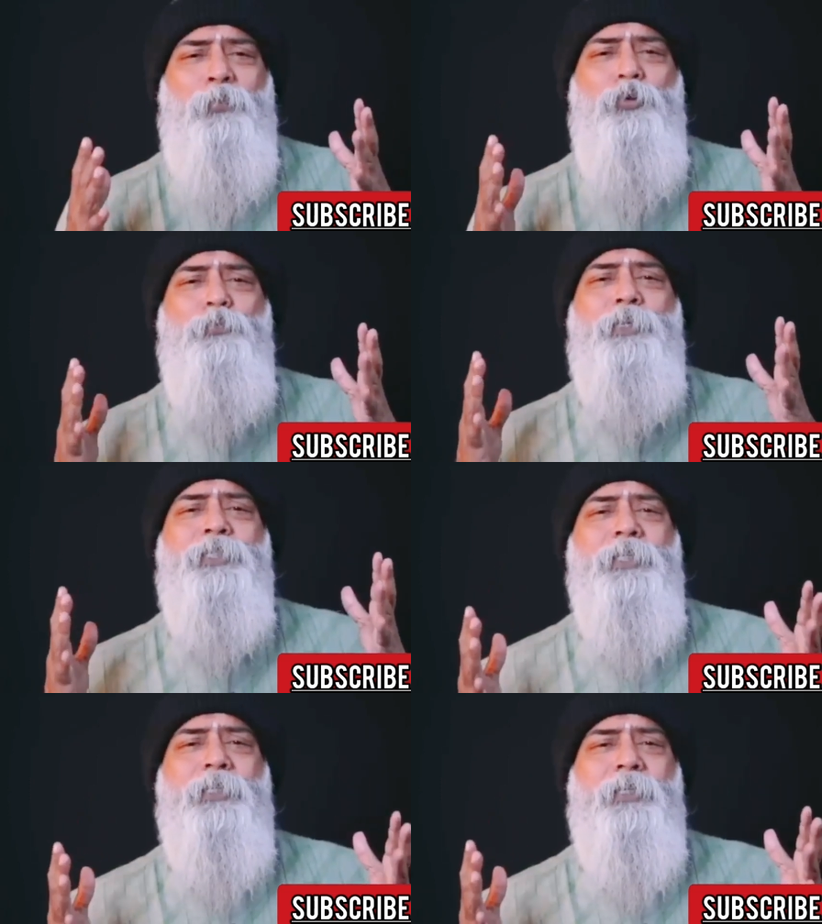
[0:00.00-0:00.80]
ஒரு
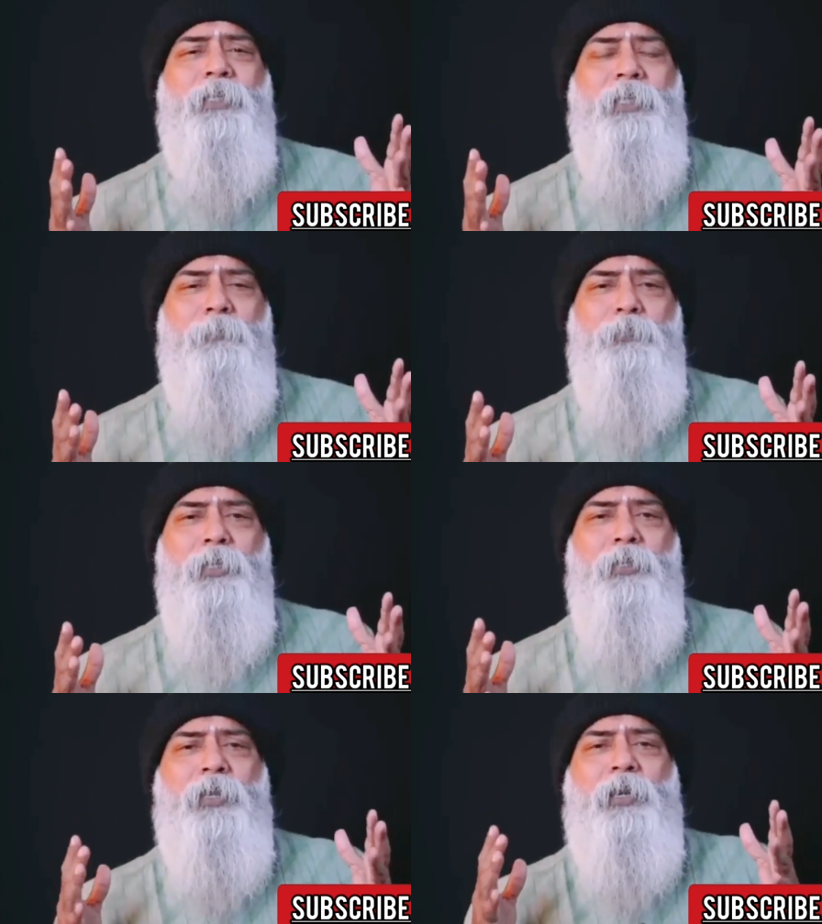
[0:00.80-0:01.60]
பிரச்சனை இருக்காது
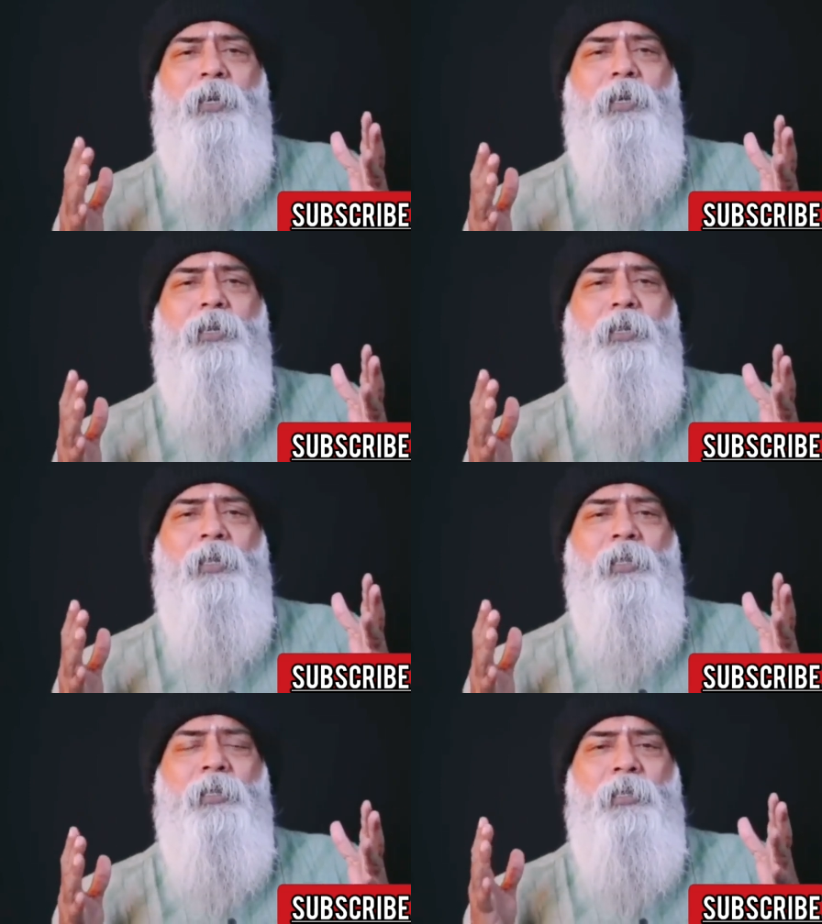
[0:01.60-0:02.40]
எப்படி காரை
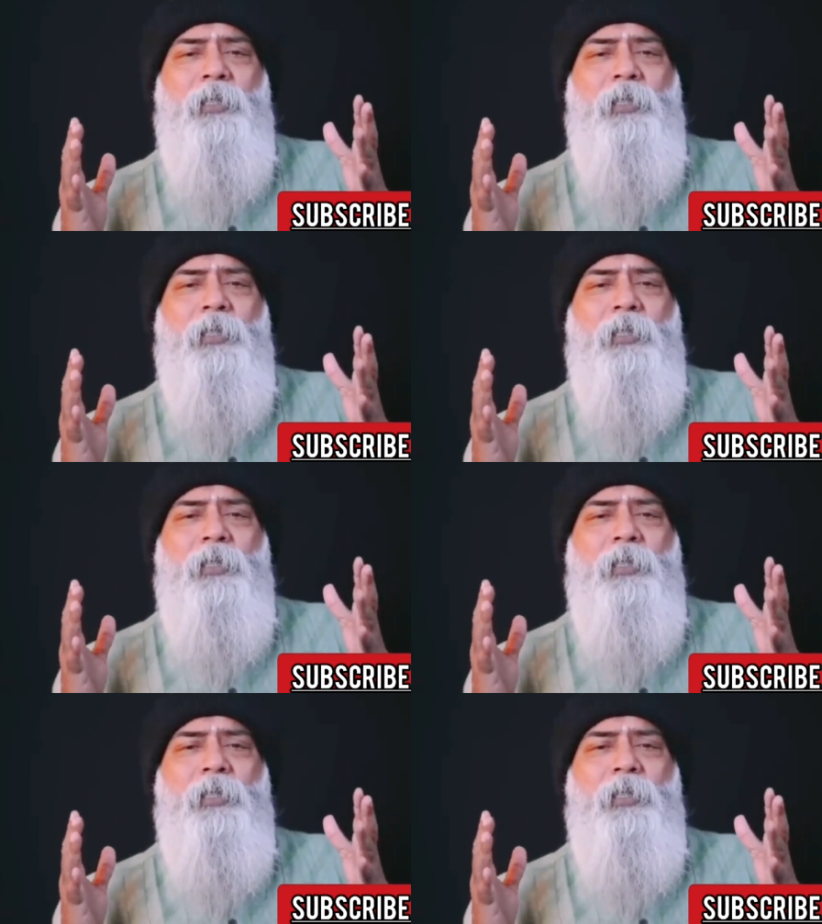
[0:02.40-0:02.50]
